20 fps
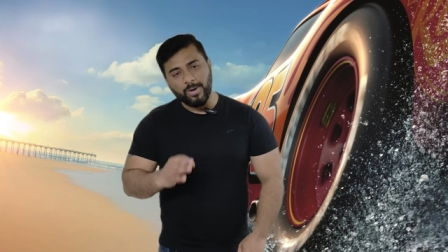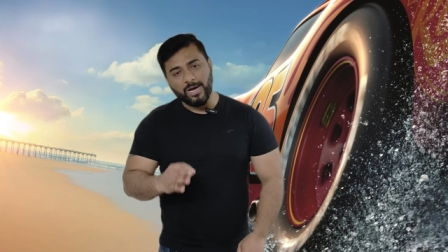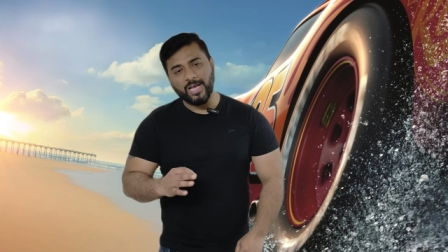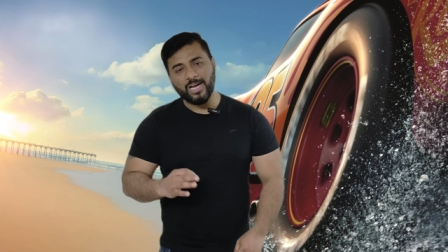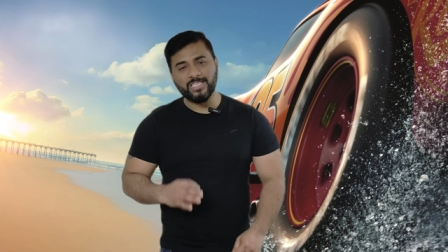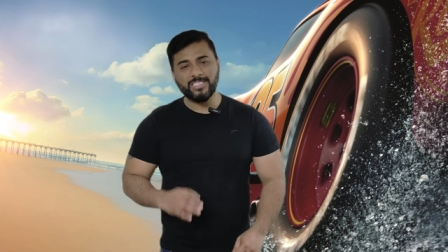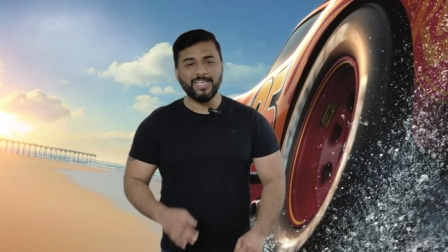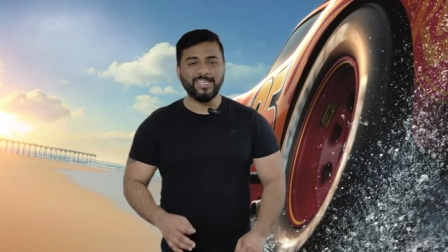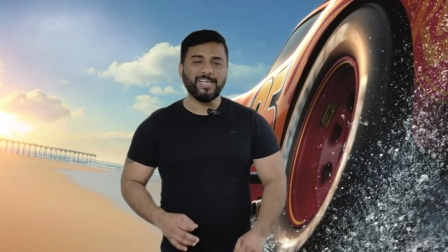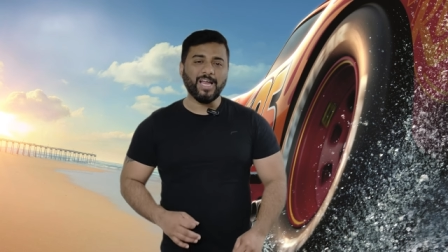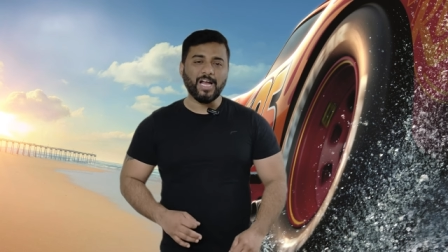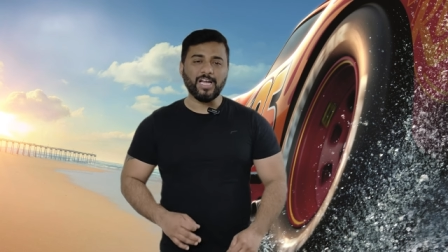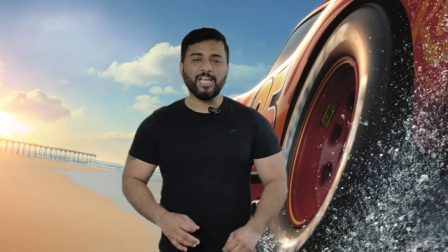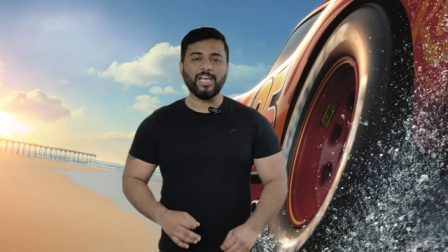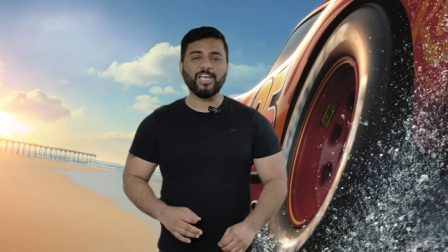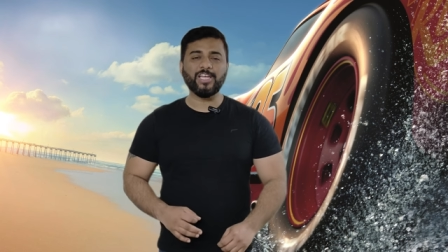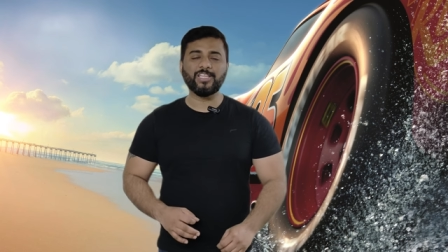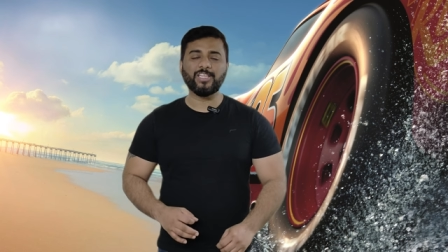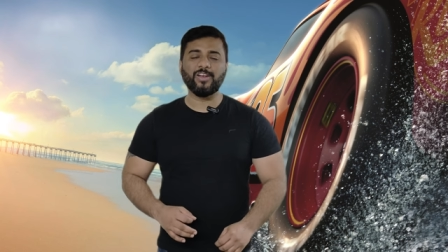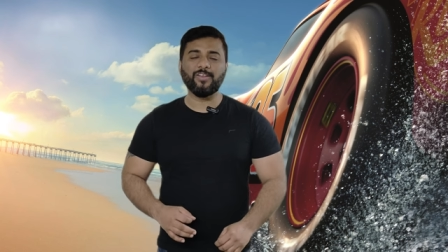दोबारा से
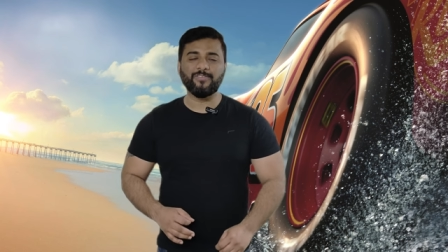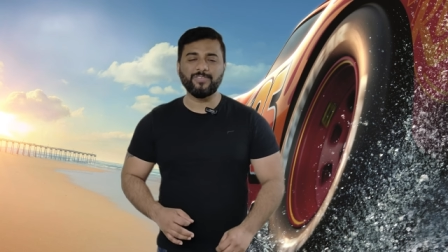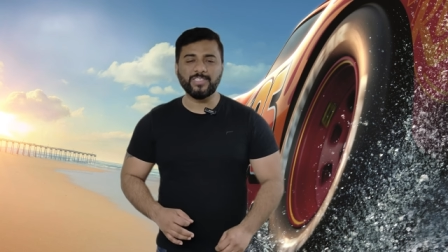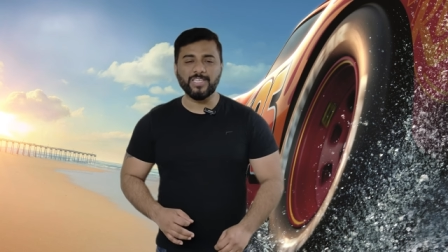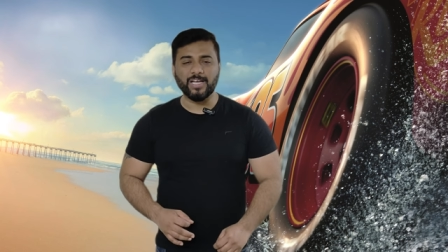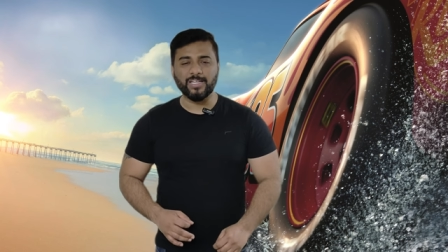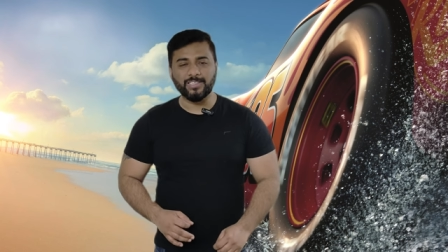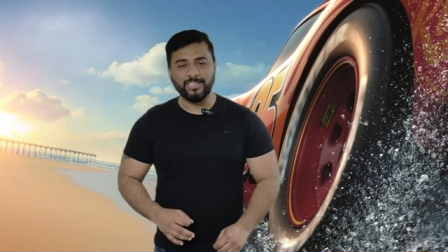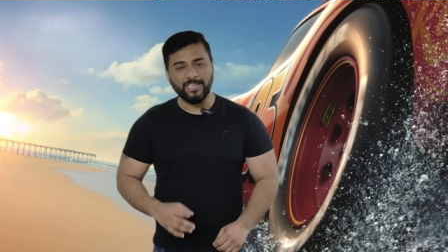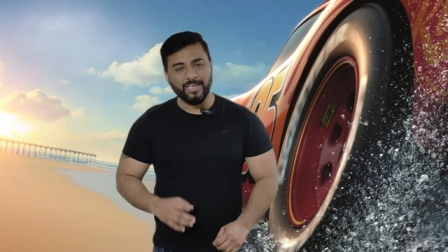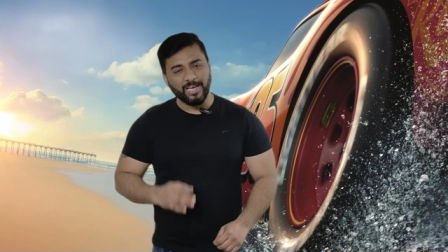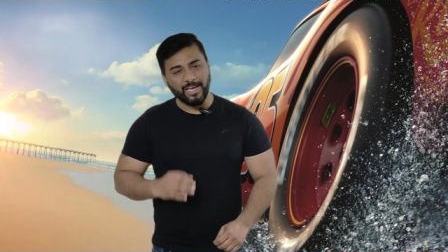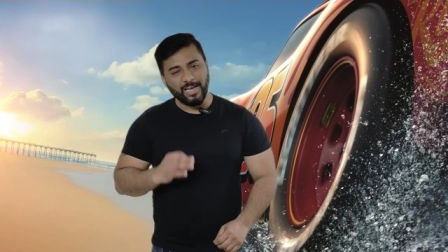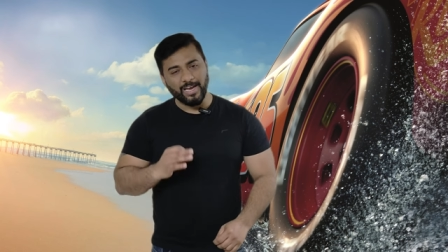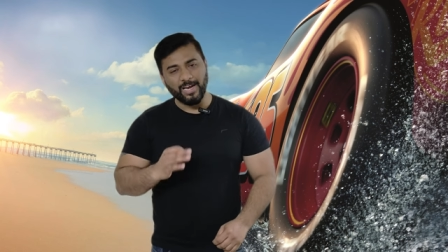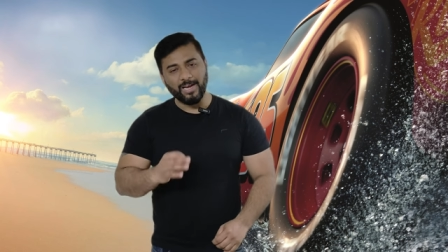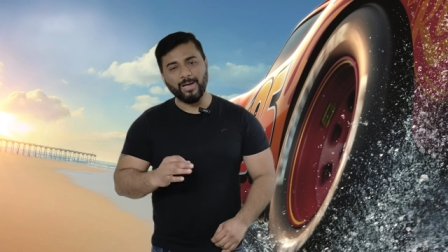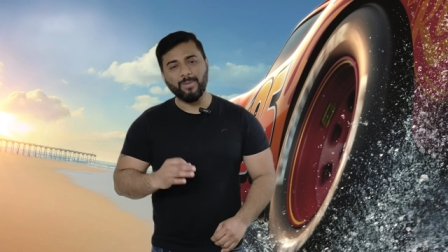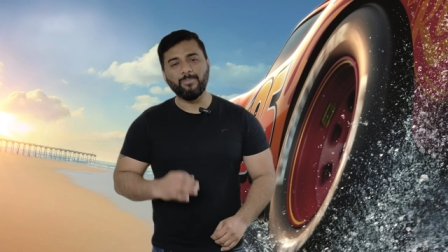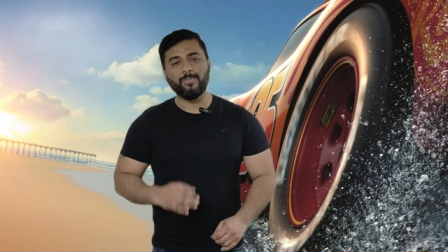टाटा की तरफ से आती
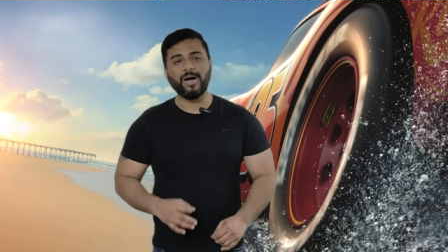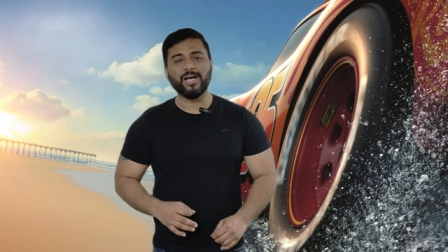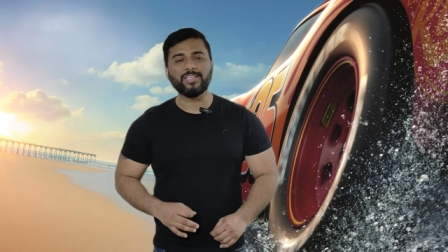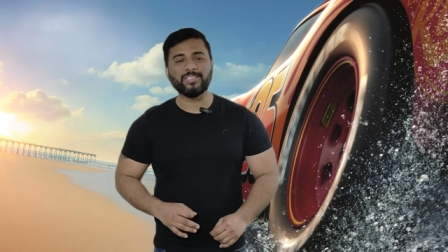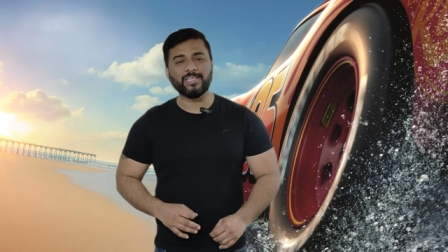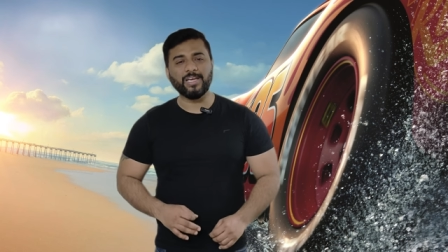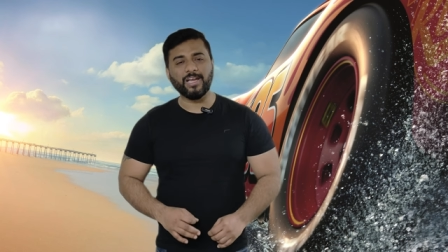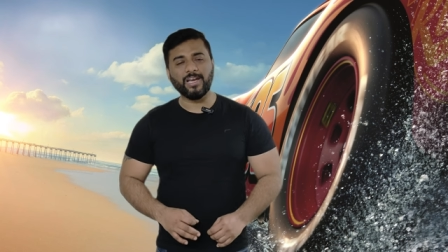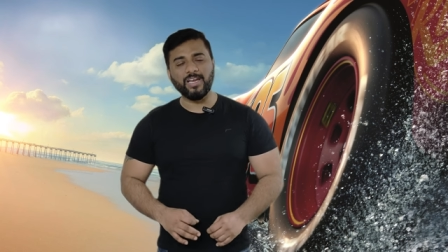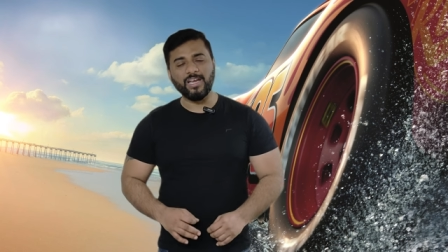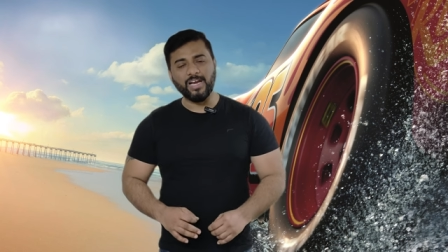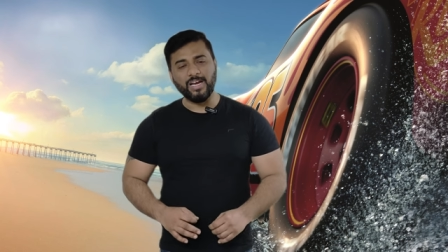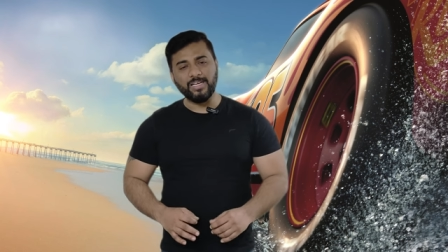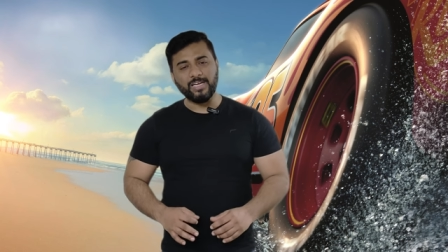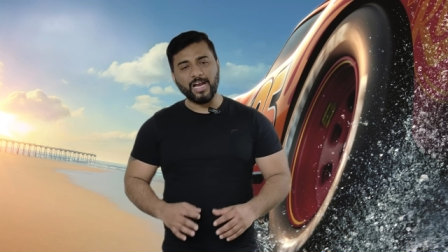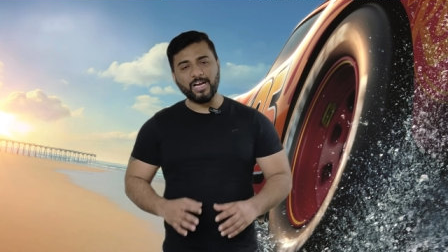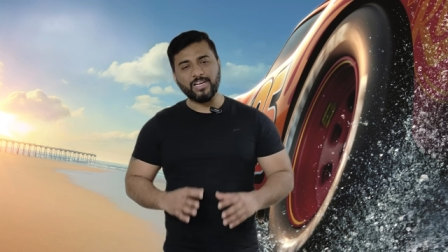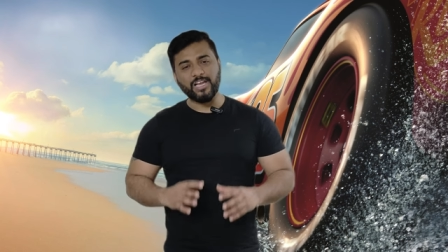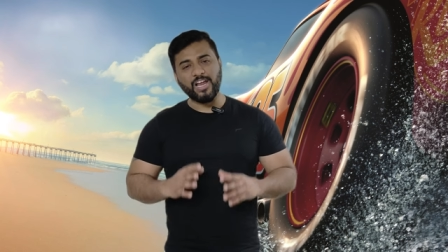है एंड हम बात कर रहे हैं